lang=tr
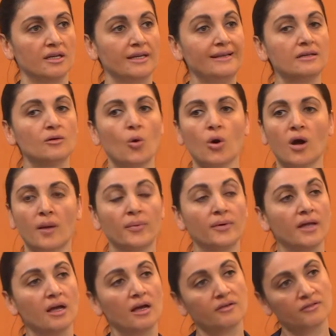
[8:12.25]
İlk o
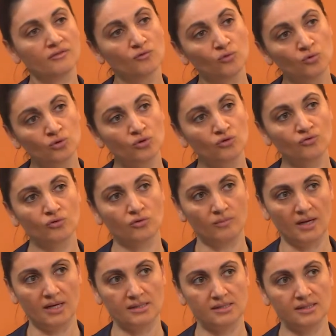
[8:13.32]
kapıya vurur
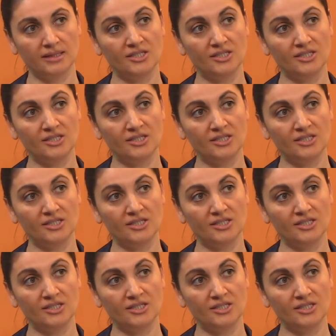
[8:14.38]
vurmaz,